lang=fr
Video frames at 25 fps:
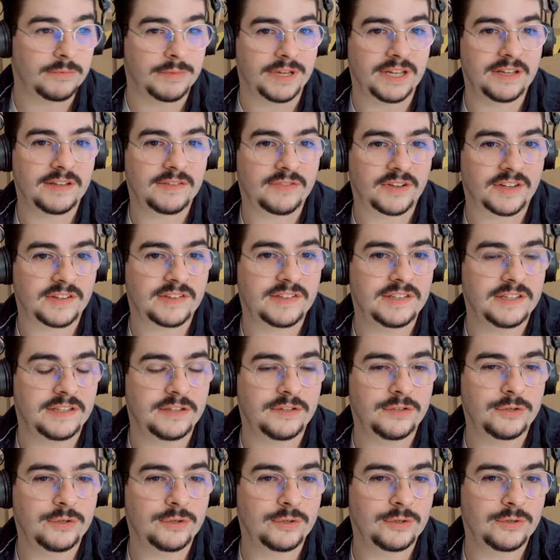Mais enfin, si
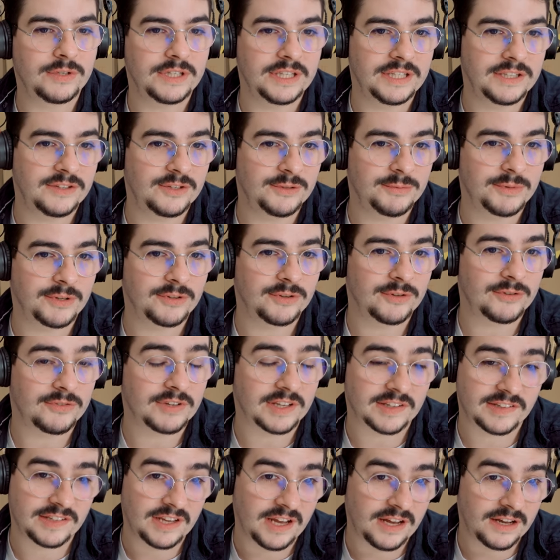Dieu, il demande de
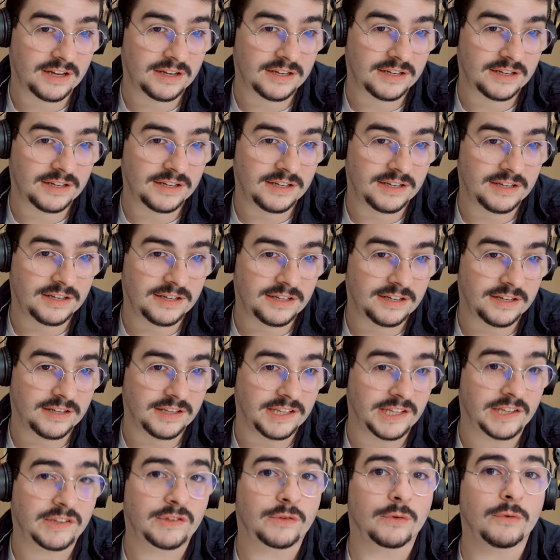faire ça,
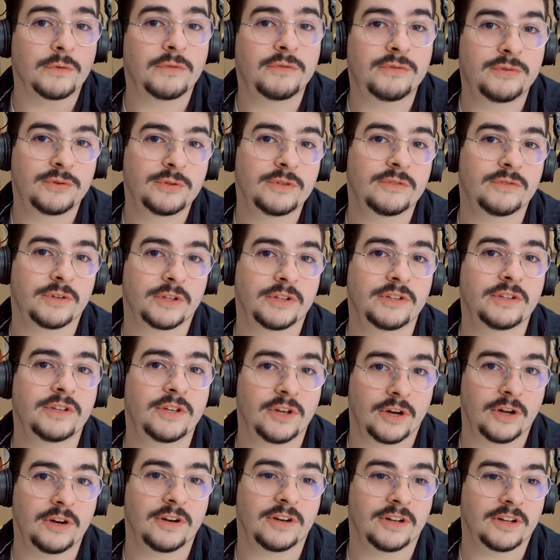il se fout de votre
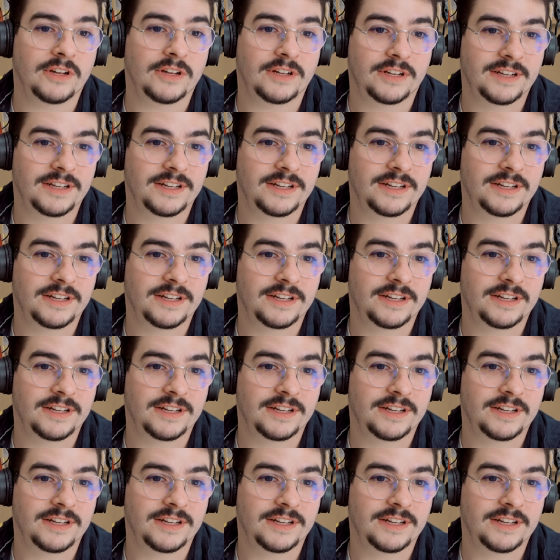gueule.